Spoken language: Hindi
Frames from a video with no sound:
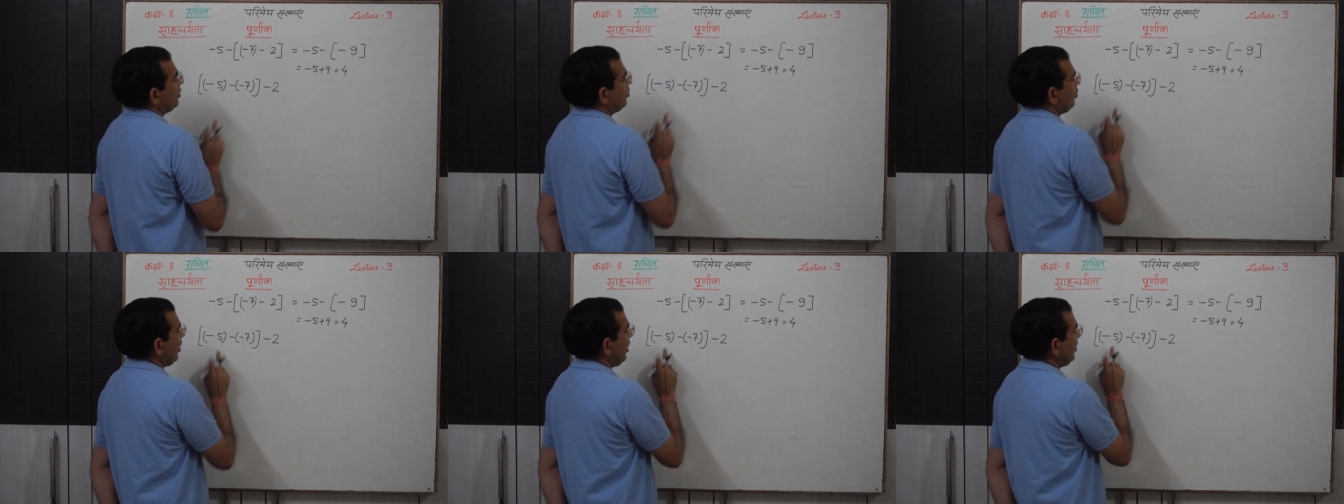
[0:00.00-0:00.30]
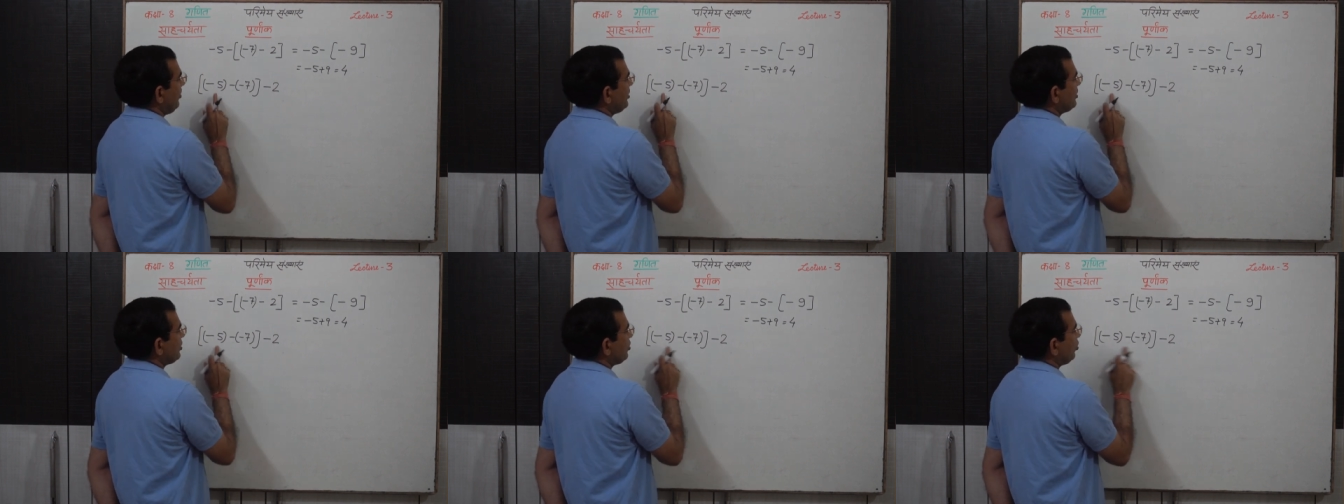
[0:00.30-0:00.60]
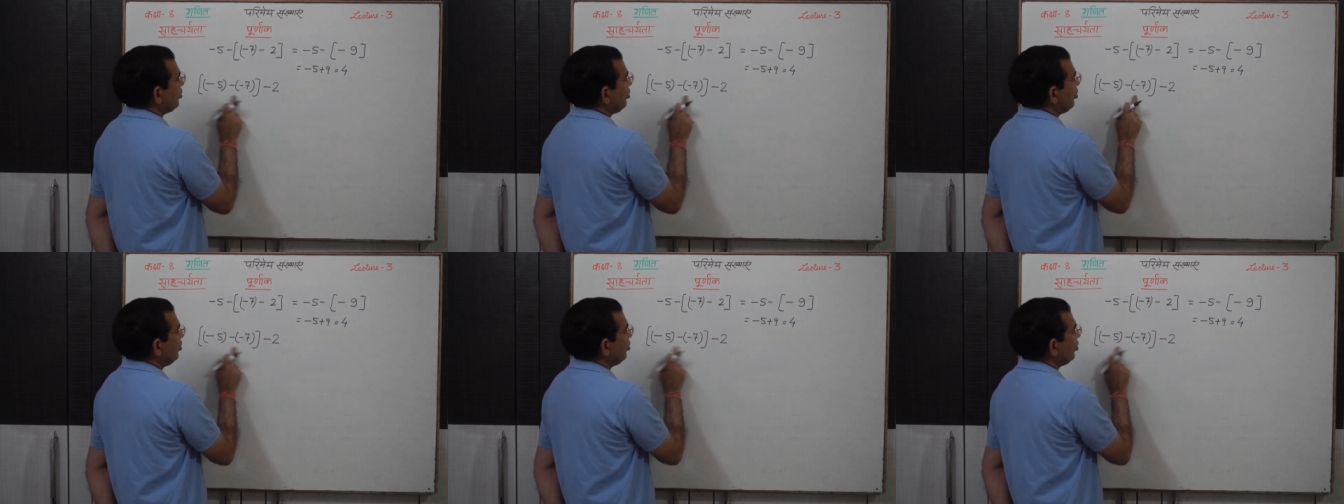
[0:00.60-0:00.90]
तो अब
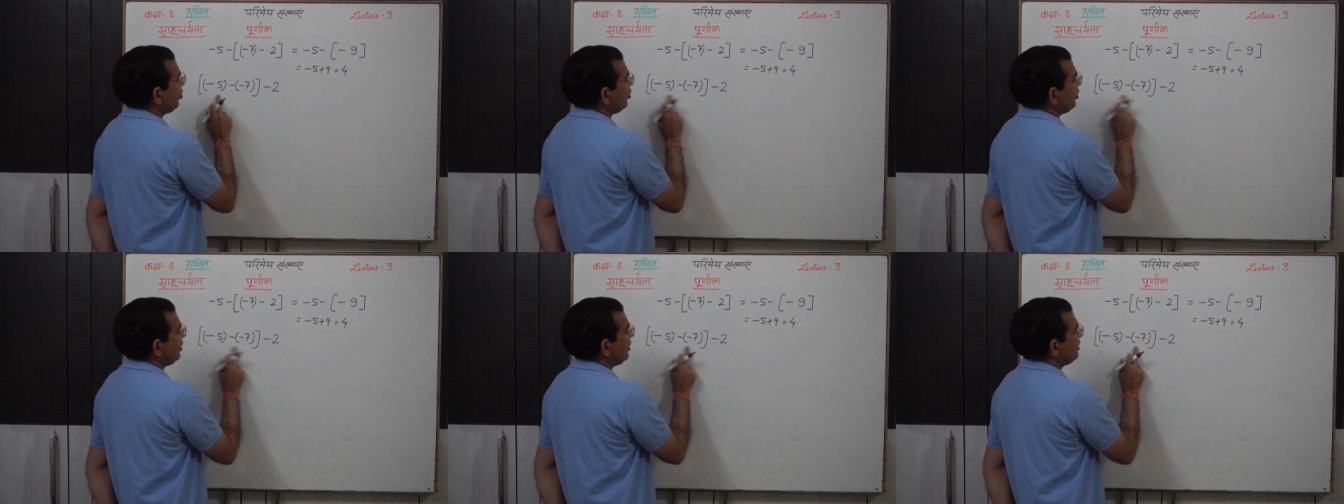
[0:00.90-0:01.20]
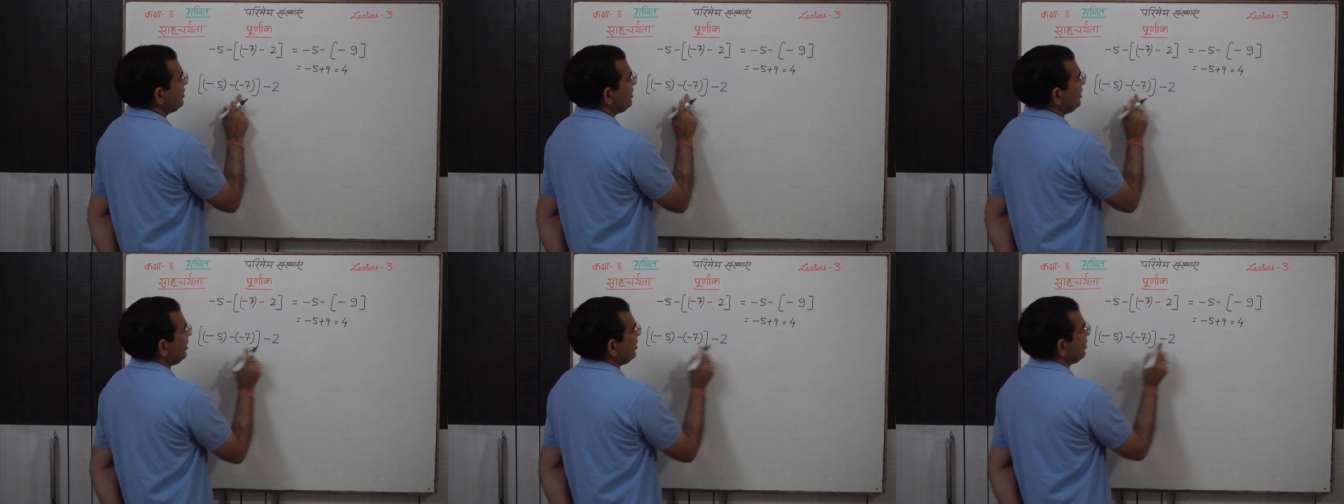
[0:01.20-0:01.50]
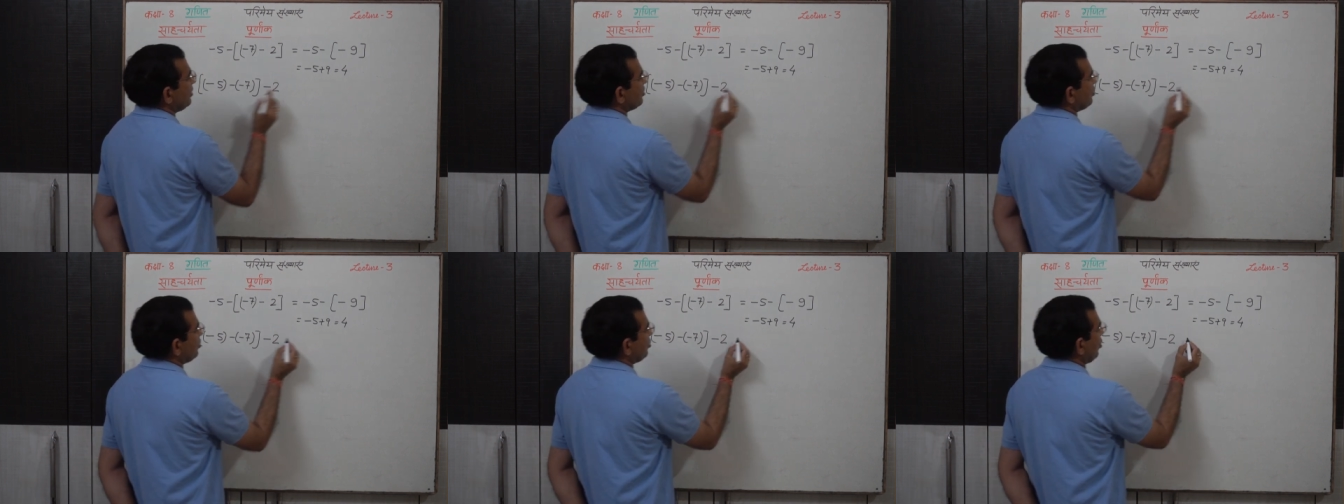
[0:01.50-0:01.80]
इसको दोनों को कीजिए
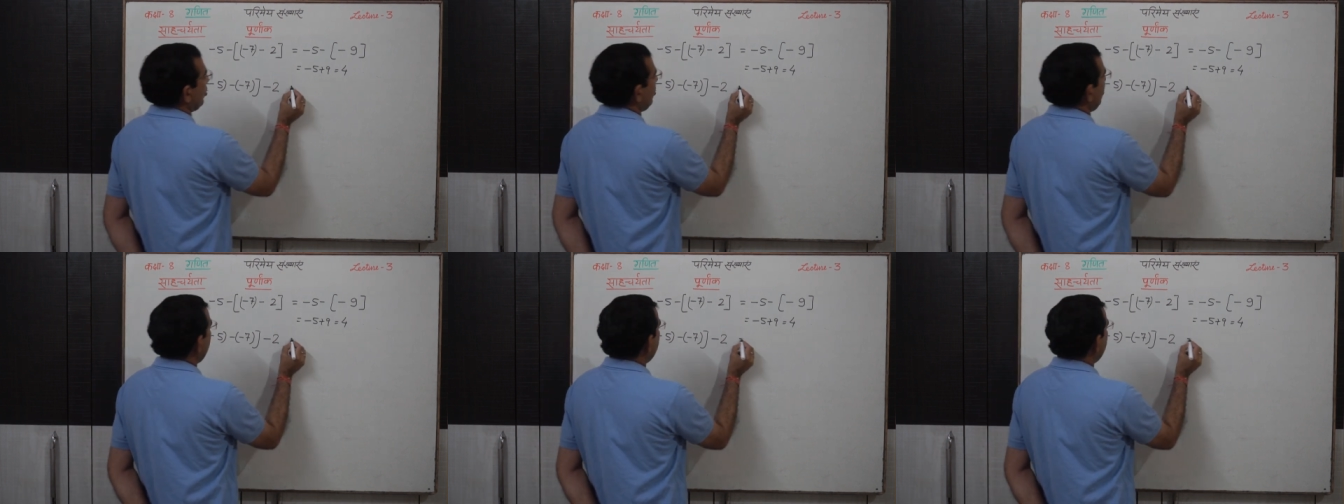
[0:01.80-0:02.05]
सौ